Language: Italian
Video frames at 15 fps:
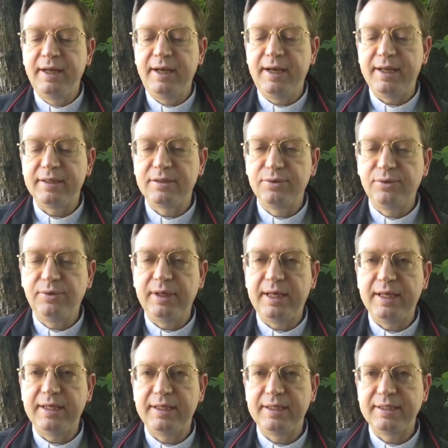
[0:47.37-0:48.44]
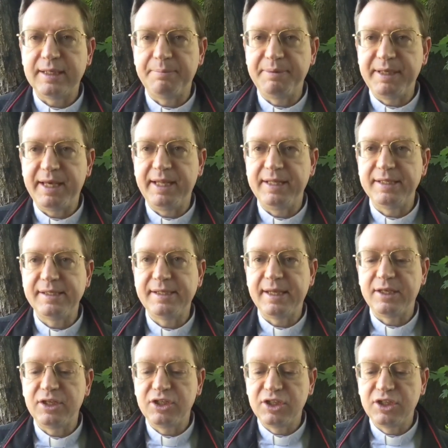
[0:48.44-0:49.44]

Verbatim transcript: la sola sapienza